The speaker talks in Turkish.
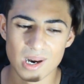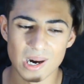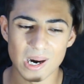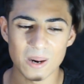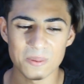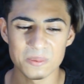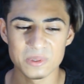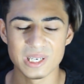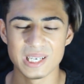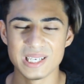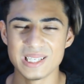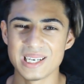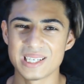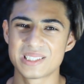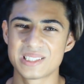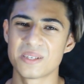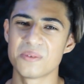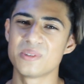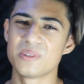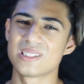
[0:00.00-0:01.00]
Abi yayın
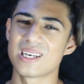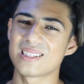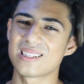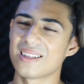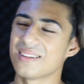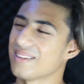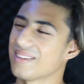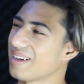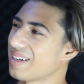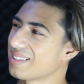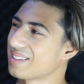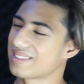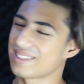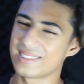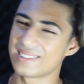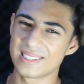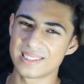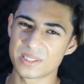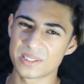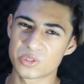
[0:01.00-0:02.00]
aç demiş. Zaten ara
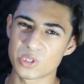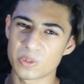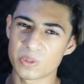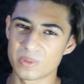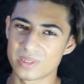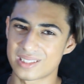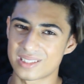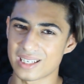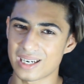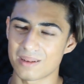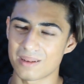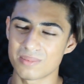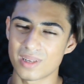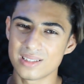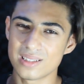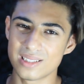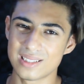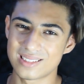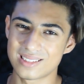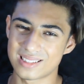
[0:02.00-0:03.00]
sıra yayın açıyorum
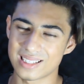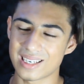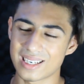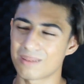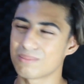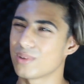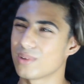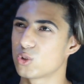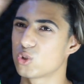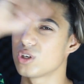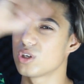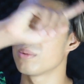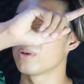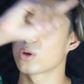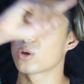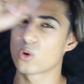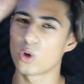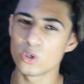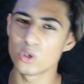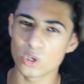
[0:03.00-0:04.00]
Instagram'dan. Instagram'dan şuraya
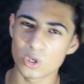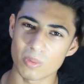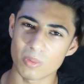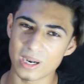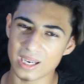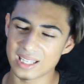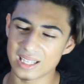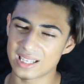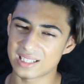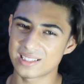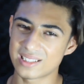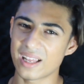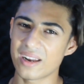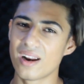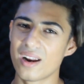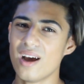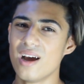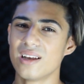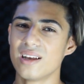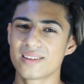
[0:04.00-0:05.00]
böyle koyuyorum
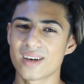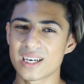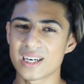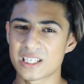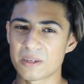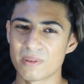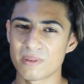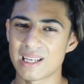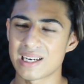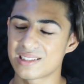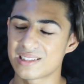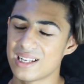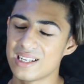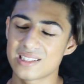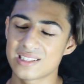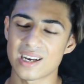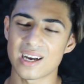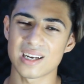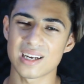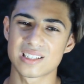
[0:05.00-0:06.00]
arkadaşlar. Takip
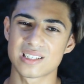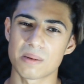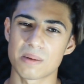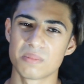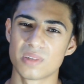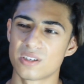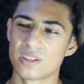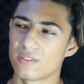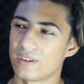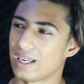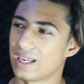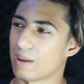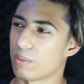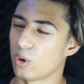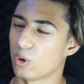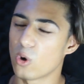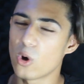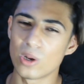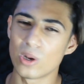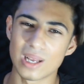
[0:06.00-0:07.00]
ederseniz akşamları veya
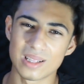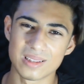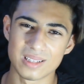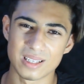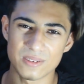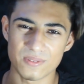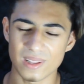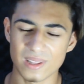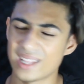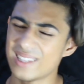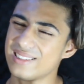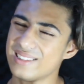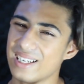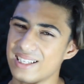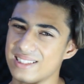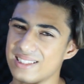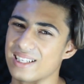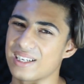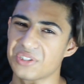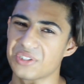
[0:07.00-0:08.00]
böyle öğlenleri falan
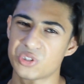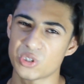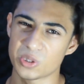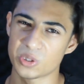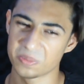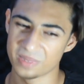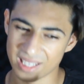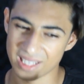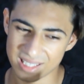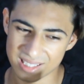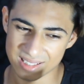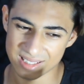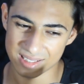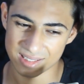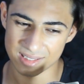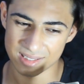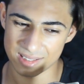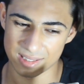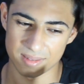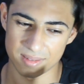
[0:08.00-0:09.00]
yayınlar açıyorum.
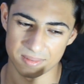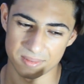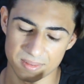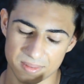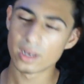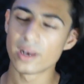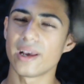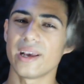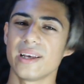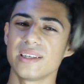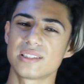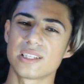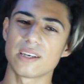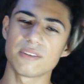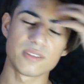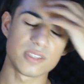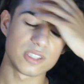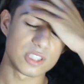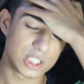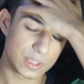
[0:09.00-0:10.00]
Gelirsiniz. En
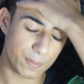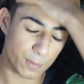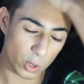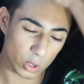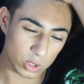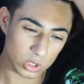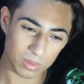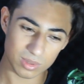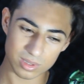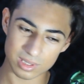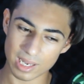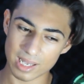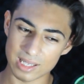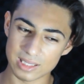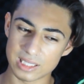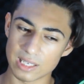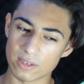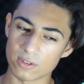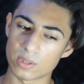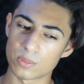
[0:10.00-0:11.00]
sevdiğin spor demiş.
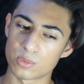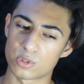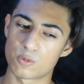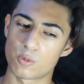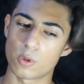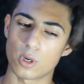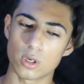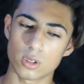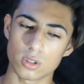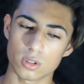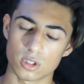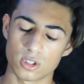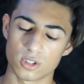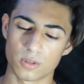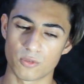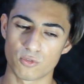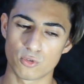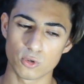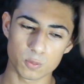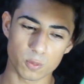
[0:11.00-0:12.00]
En sevdiğim spor
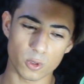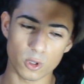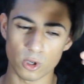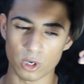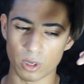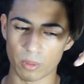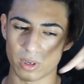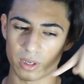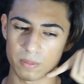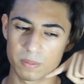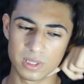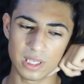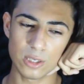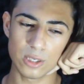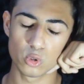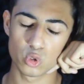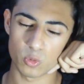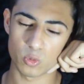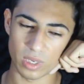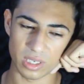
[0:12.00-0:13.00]
futbol oynamak. Bir de
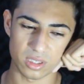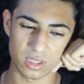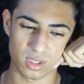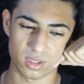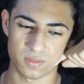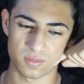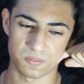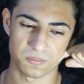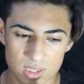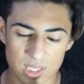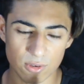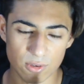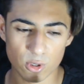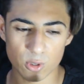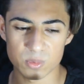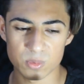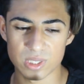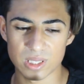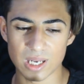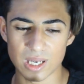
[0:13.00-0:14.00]
yüzmek.
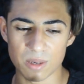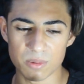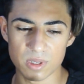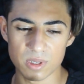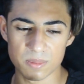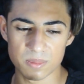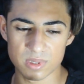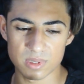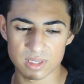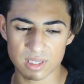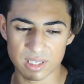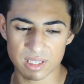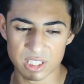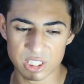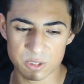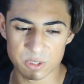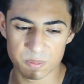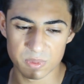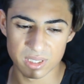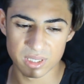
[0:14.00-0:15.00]
Seviyorum seni abi. Bir de
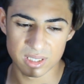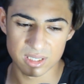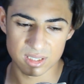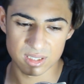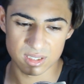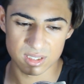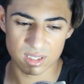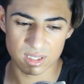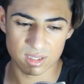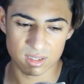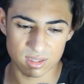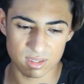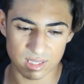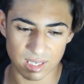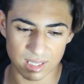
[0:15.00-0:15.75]
hiçbir kız için